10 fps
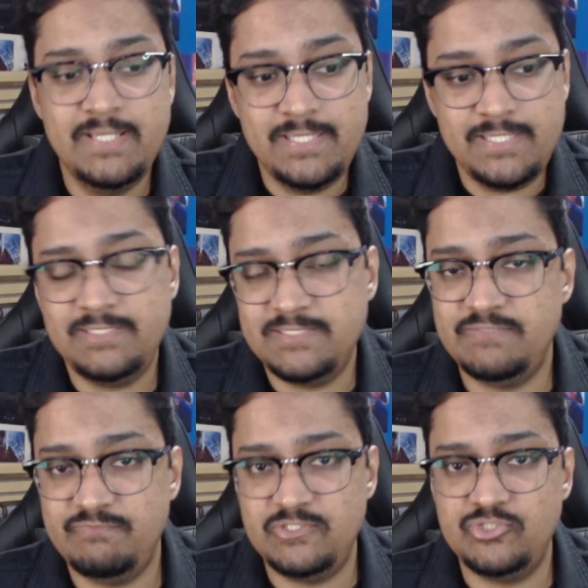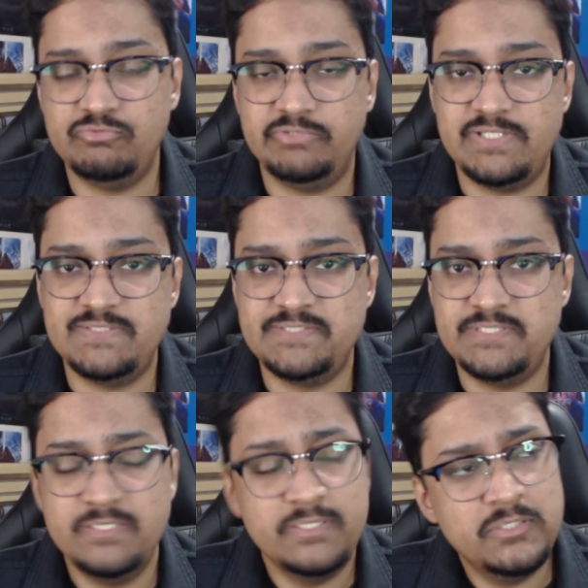E nesse vídeo eu vou
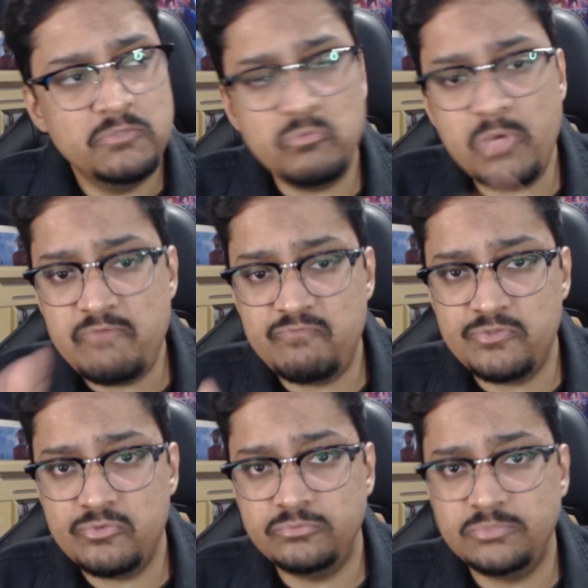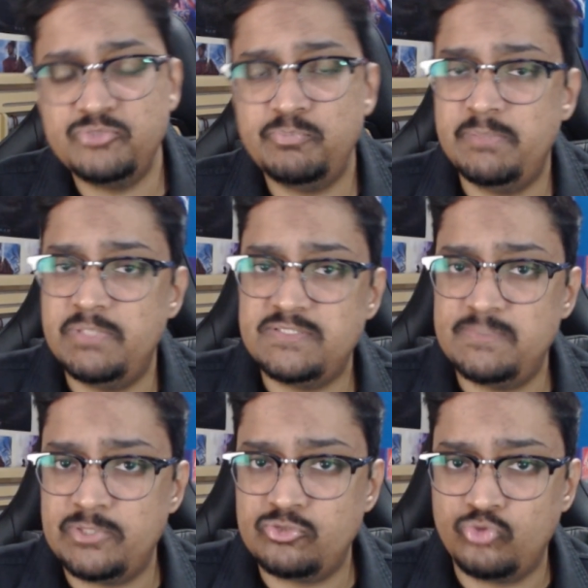trazer um review, umas primeiras
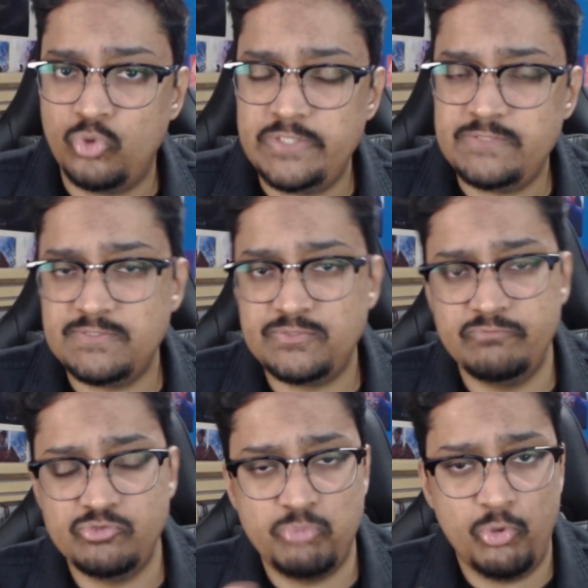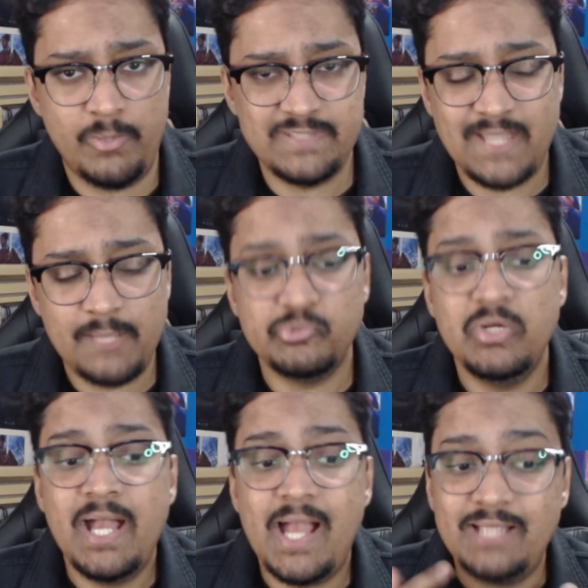impressões, vai ser um vídeo um pouco mais rápido,
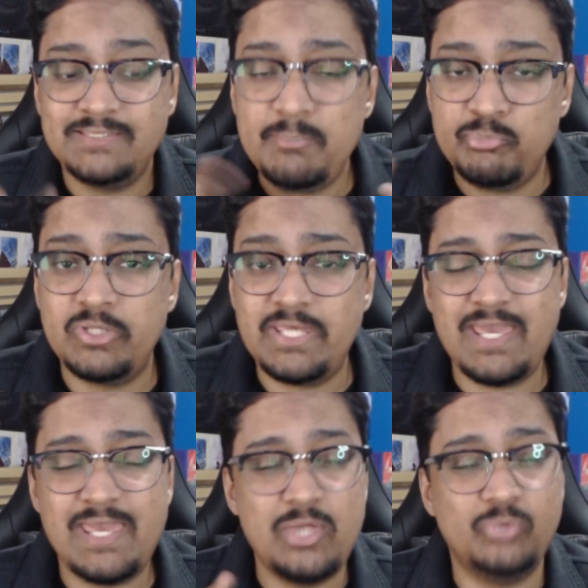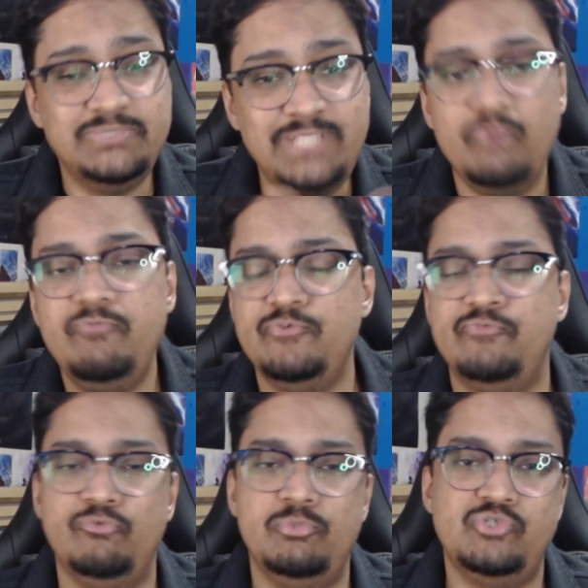até porque eu não vi o
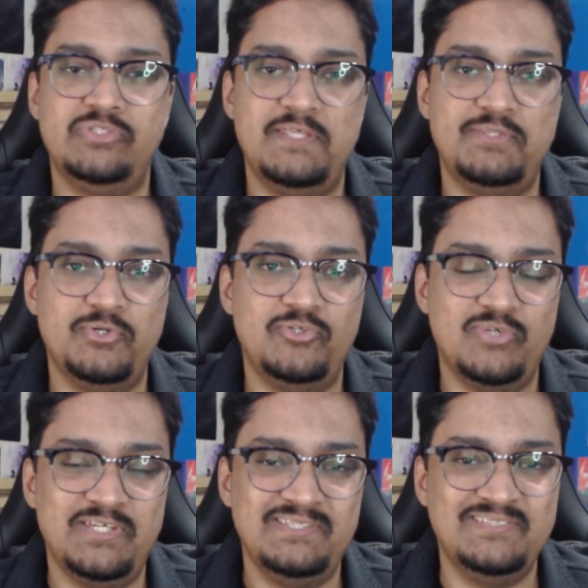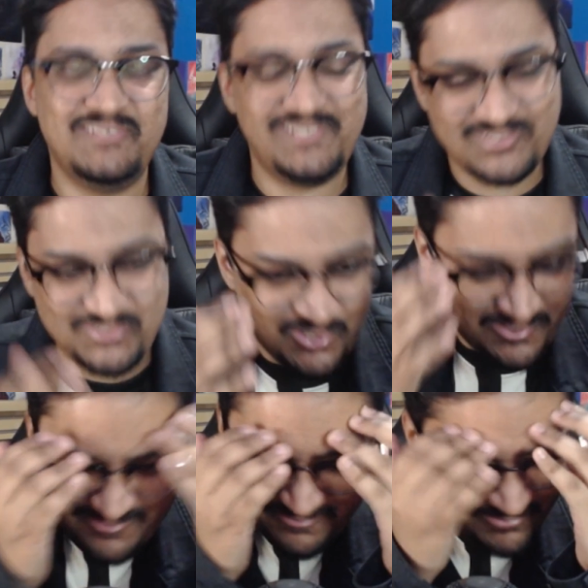filme de 88 ainda, olha
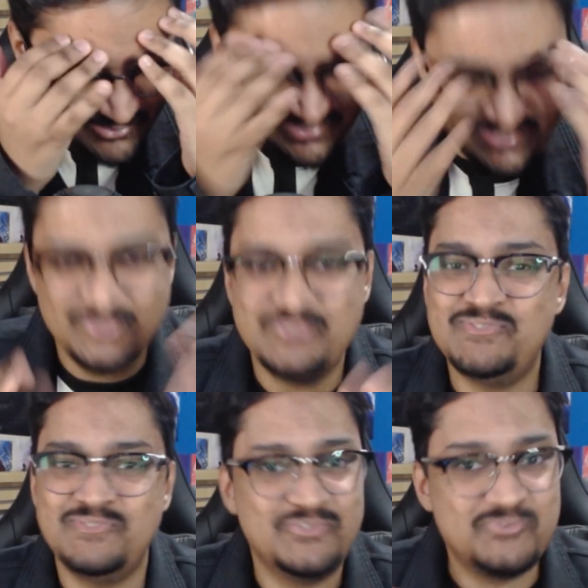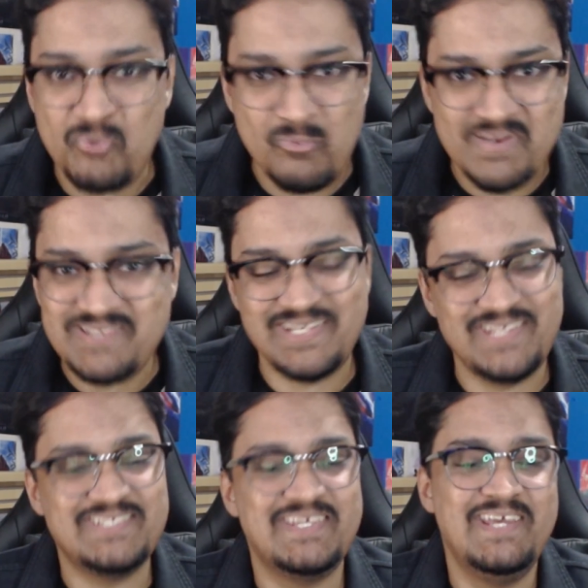só, meu Deus, desculpa
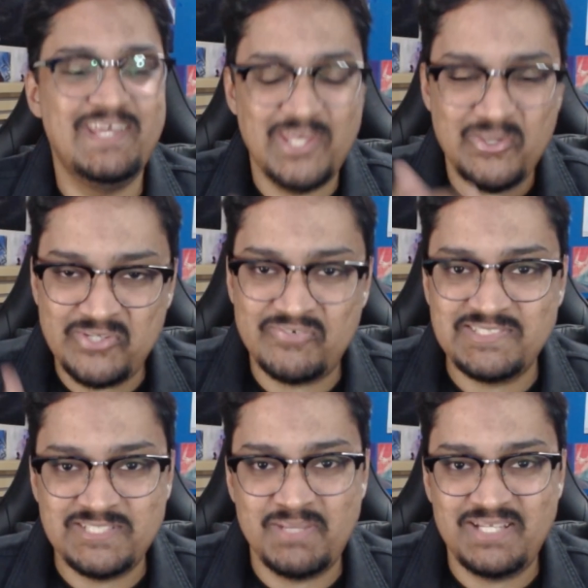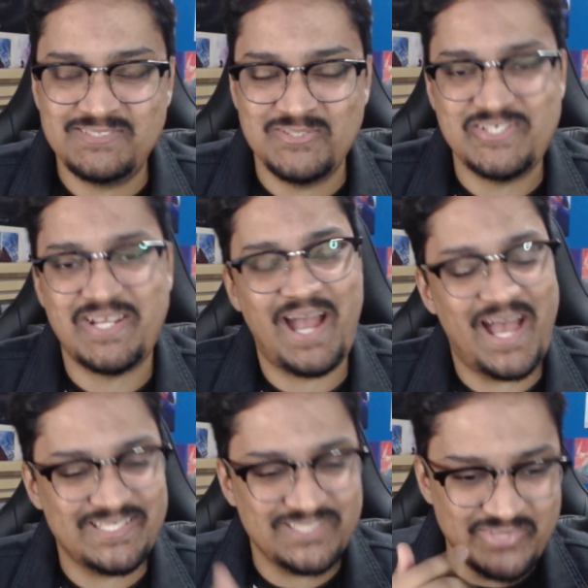gente, eu ia fazer minha lição de
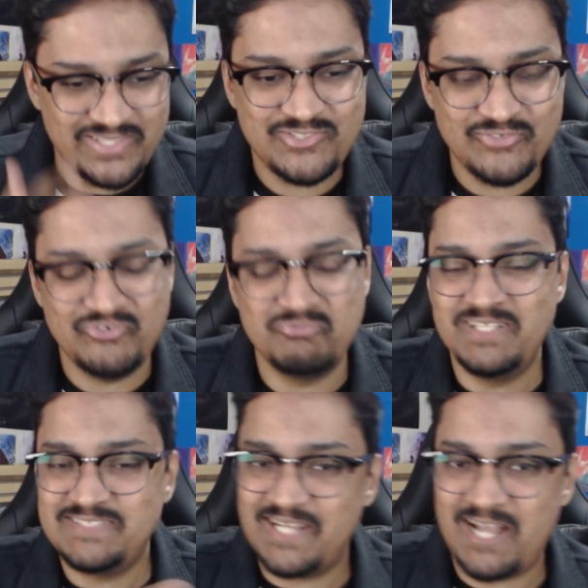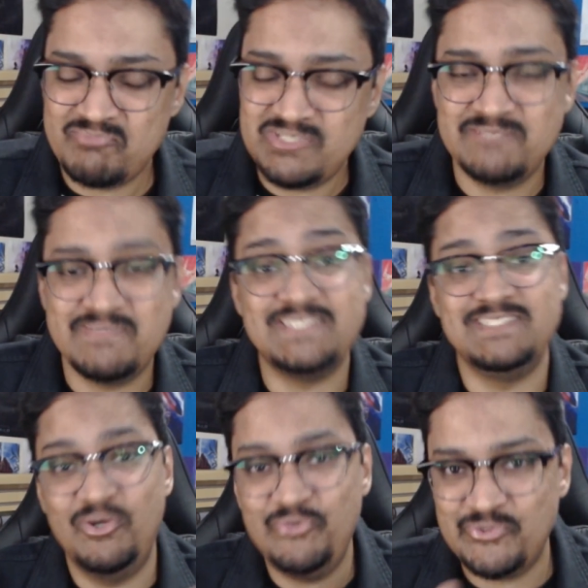casa, eu ia assistir o filme antes da cabine,
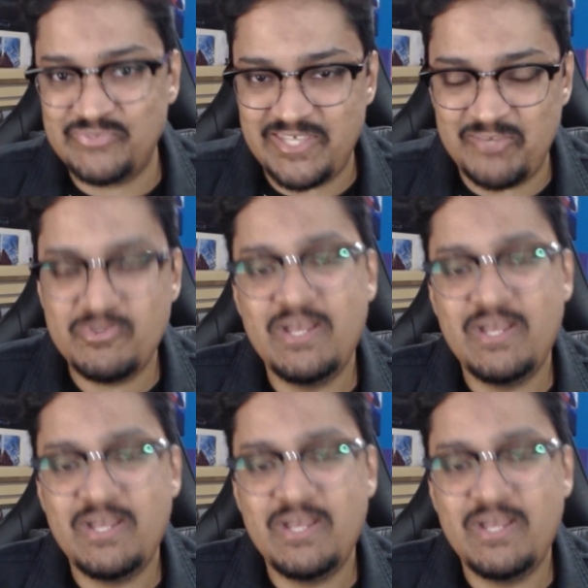mas não deu tempo,